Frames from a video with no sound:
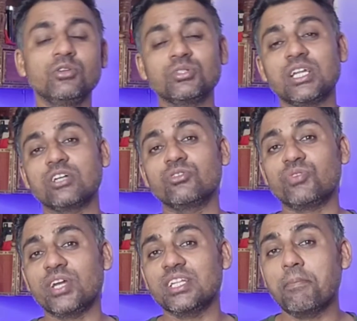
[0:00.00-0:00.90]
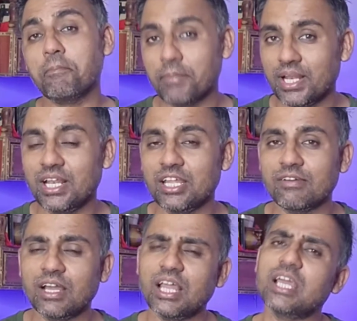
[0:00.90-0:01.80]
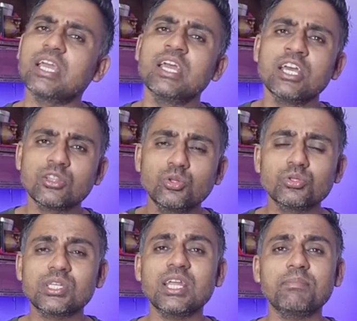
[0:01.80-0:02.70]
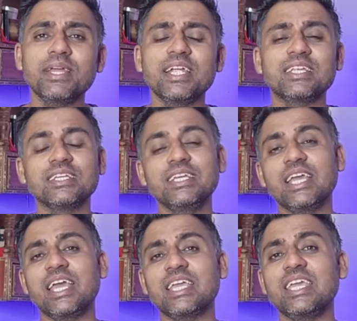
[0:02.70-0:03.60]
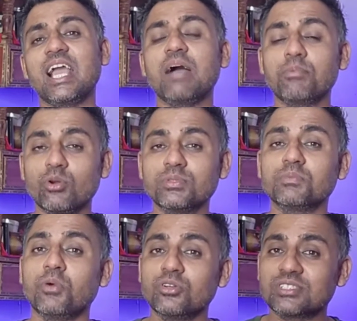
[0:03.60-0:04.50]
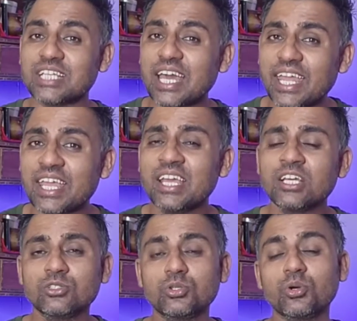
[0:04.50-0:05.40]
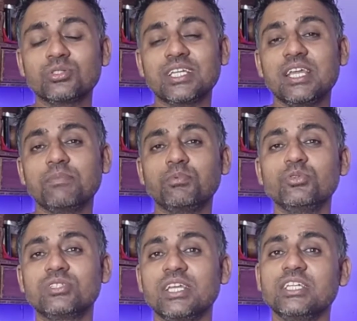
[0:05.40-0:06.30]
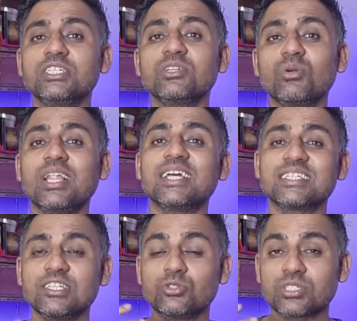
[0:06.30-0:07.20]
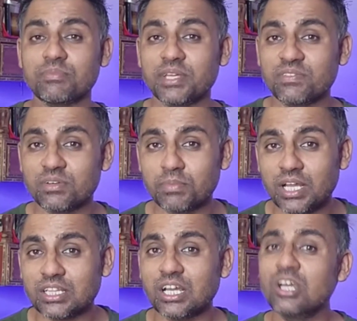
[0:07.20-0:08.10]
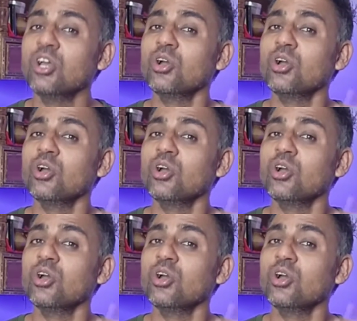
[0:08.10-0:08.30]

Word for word: योजना का जो फ़ायदा मिलने वाला है दूसरी अपडेट ये है कि आप लोगों में से बहुत सारे जो दोस्त हैं ये पूछते हैं कि जिनको लास्ट ईयर जो इसका बेनिफिट मिला था